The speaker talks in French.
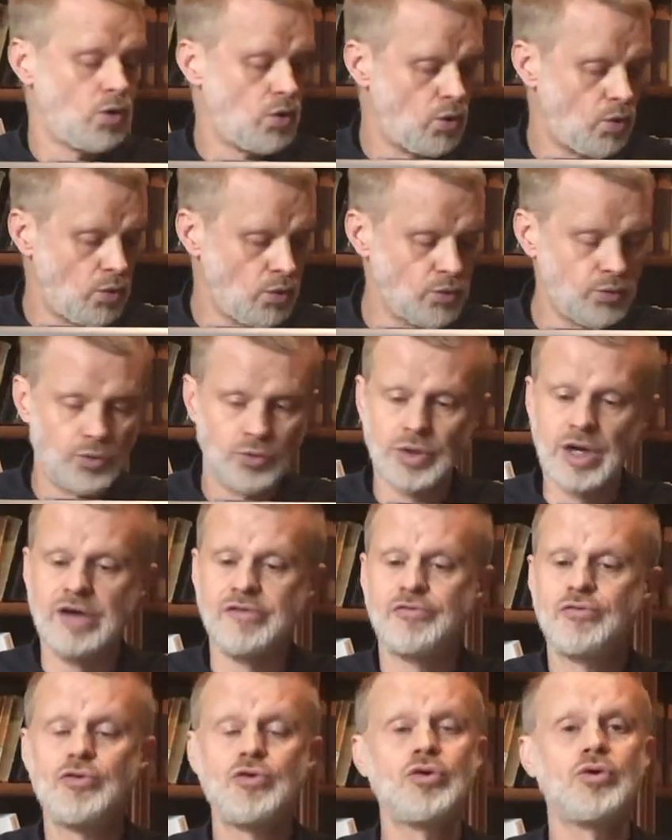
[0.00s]
on, a
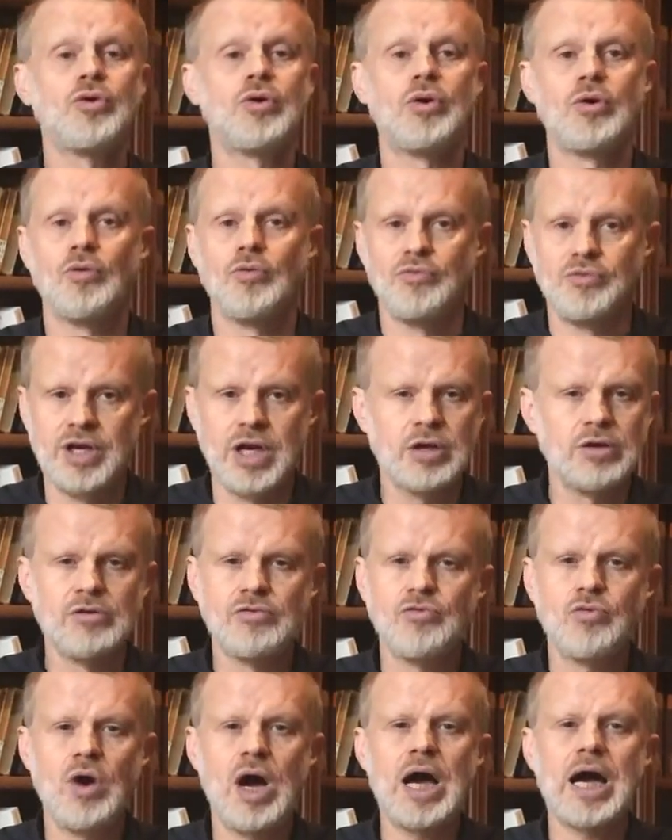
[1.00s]
vu, on vient de le
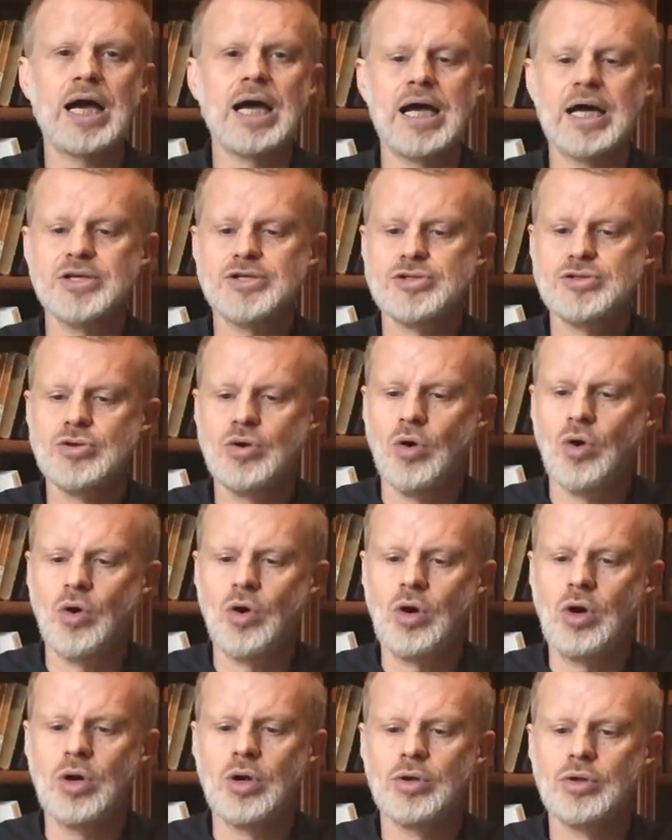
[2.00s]
voir, a ce
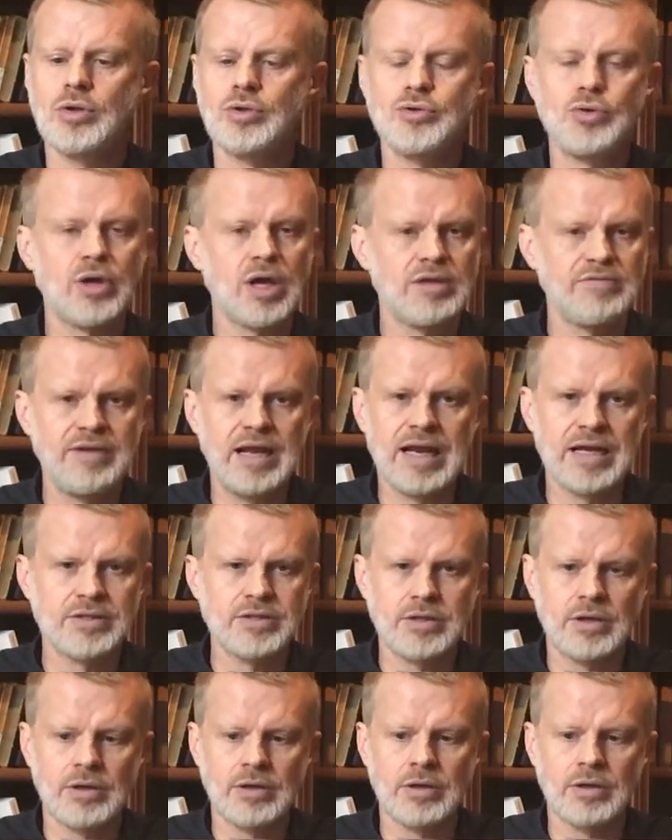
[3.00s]
rôle de
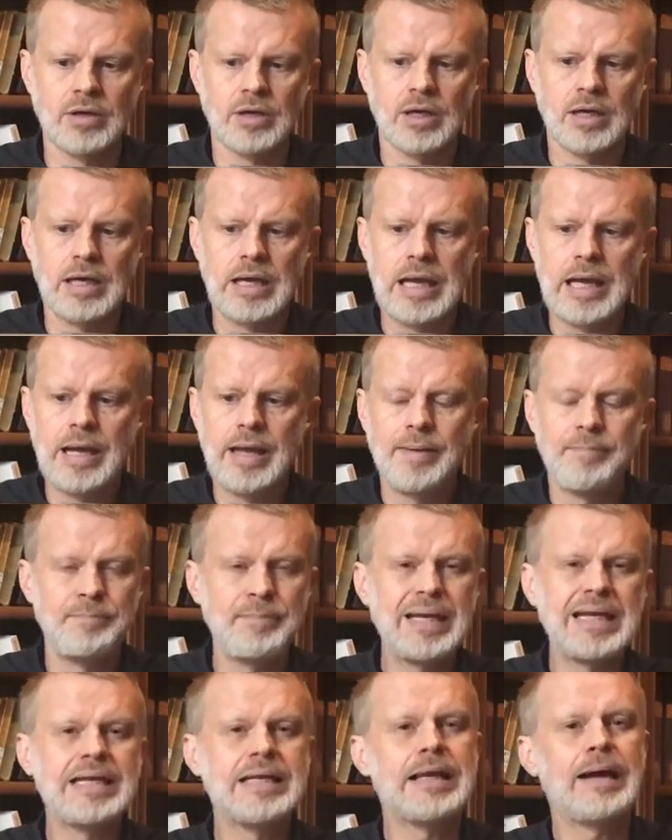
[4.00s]
révélateur.
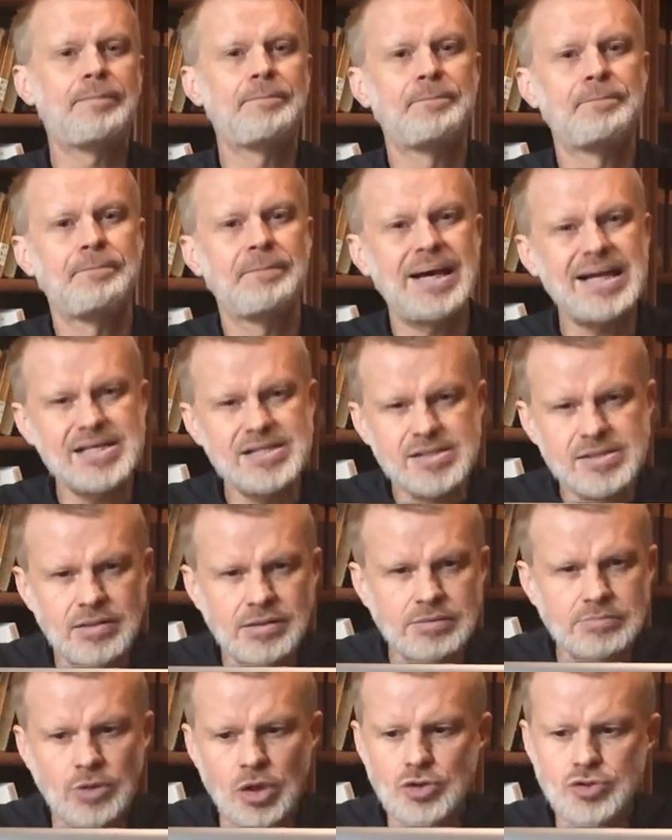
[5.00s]
Mais il n'a pas
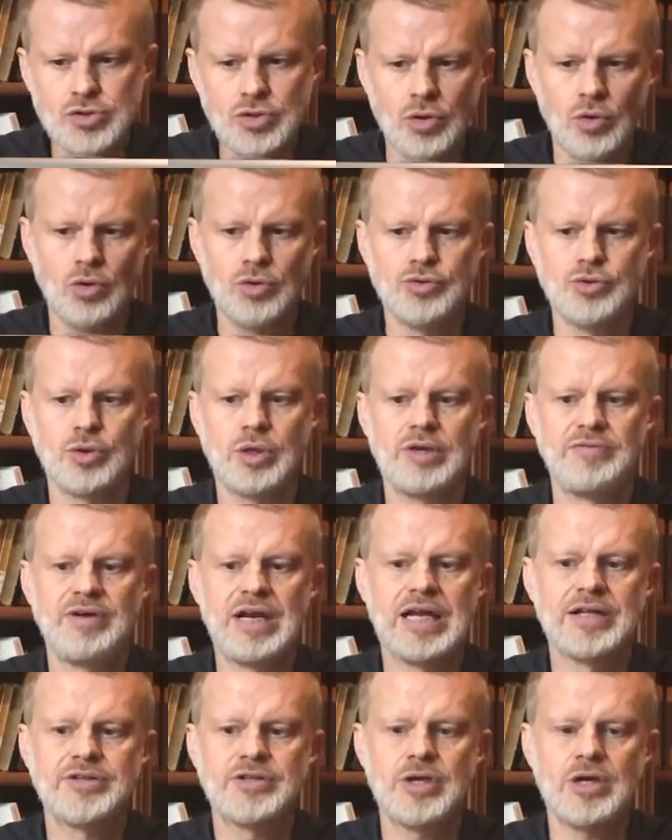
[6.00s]
seulement ce rôle de
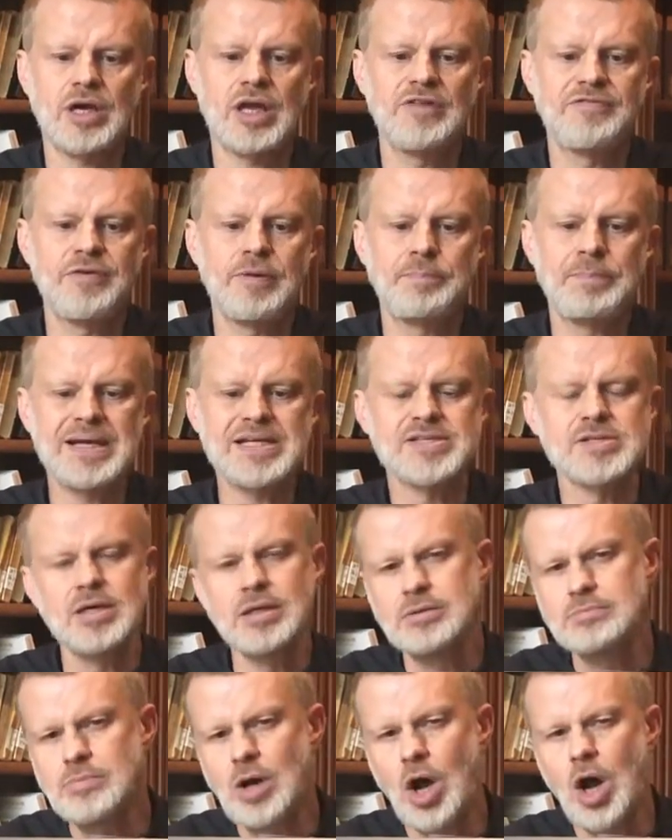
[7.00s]
révélateur, il ne fait pas
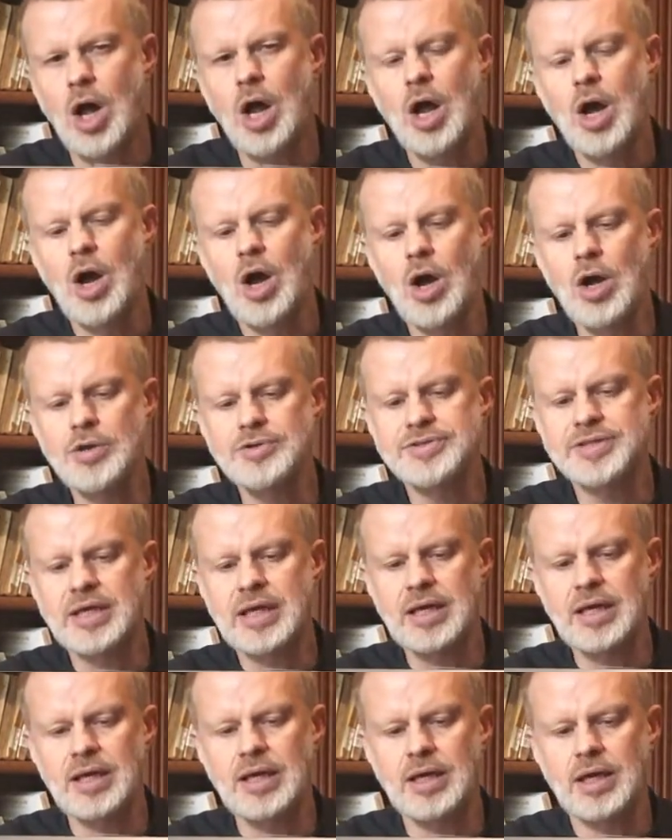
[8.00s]
seulement
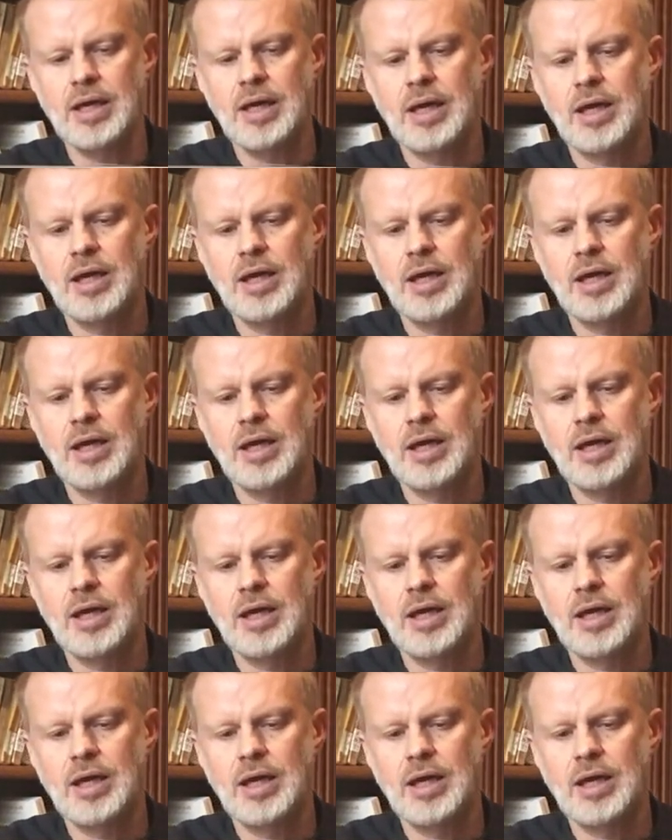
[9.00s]
entrer